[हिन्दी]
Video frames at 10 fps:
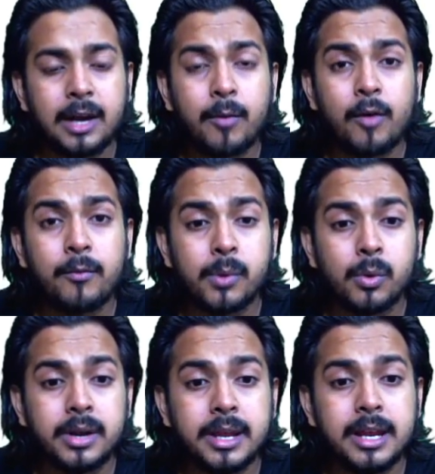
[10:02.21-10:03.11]
अप ऑफ
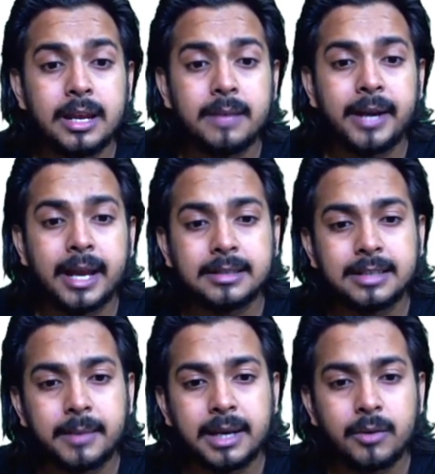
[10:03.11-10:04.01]
प्रोटीन बेटा
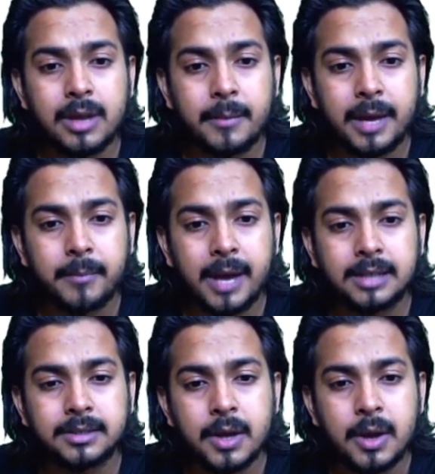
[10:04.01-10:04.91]
किसकी बनी हुई है हमारे
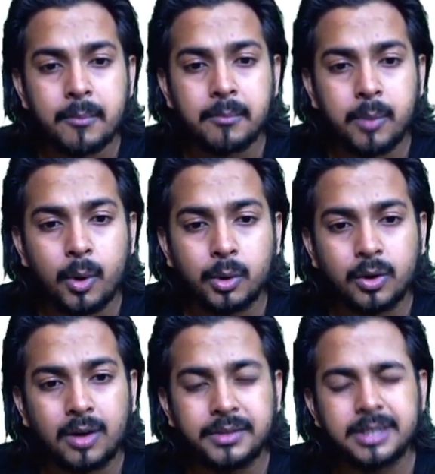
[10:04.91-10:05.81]
पास बोथ ऑफ